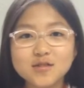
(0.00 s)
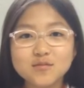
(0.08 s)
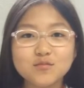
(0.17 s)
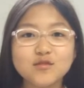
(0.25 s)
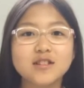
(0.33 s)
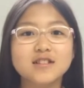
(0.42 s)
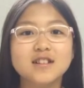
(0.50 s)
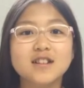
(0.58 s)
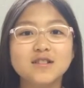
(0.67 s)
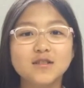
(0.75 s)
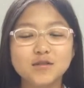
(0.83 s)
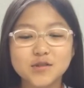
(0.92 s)

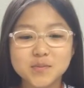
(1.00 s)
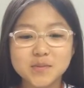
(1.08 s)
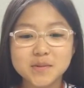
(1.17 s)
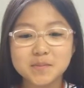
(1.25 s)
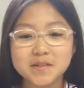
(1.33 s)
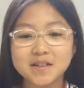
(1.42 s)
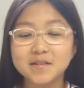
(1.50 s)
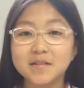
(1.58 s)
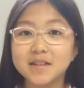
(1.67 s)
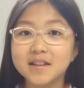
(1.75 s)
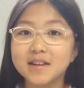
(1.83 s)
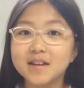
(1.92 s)
천문학자가 되고 싶습니다.
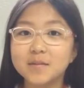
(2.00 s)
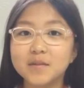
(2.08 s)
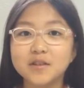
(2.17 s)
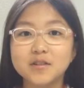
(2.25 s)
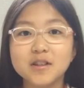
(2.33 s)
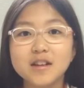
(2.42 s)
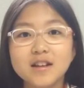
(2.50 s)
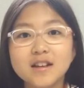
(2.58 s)
왜냐하면